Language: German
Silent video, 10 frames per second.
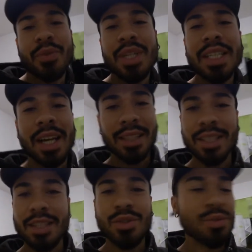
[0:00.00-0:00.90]
vielen Dank,
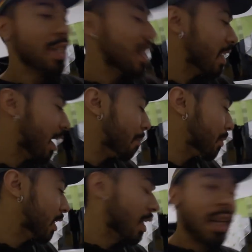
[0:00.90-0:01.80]
dass ihr zugesehen habt.
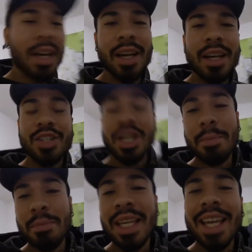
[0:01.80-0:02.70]
Äh,
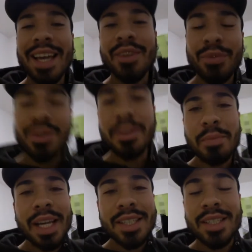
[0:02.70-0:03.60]
schreibt mir gerne
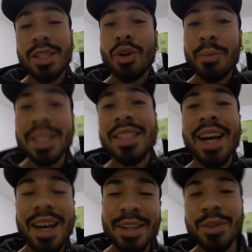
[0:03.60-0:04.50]
Feedbacks in die
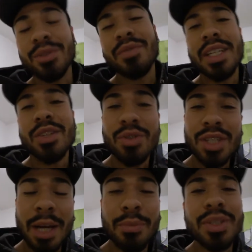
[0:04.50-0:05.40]
Kommentare und wenn ihr noch
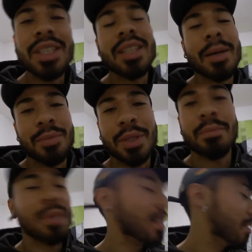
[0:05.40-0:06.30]
nicht abonniert habt,
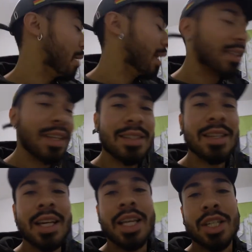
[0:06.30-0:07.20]
please macht das.
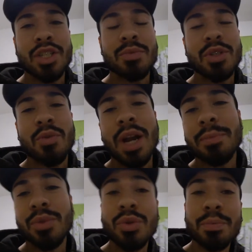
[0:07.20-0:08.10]

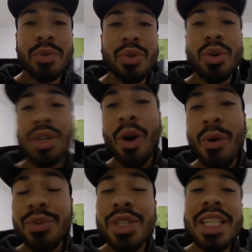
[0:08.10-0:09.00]
Subscribe, drückt, drückt
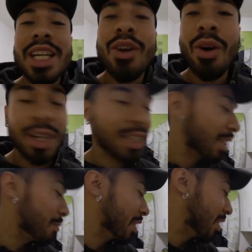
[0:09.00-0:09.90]
auf die Glocke,
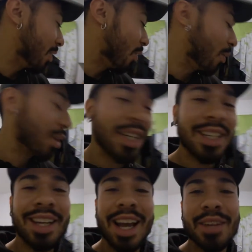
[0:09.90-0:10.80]
damit ihr auch äh,
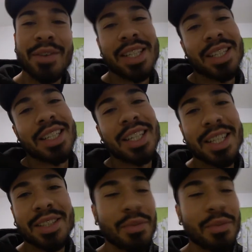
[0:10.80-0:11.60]
keine weiteren Gerichte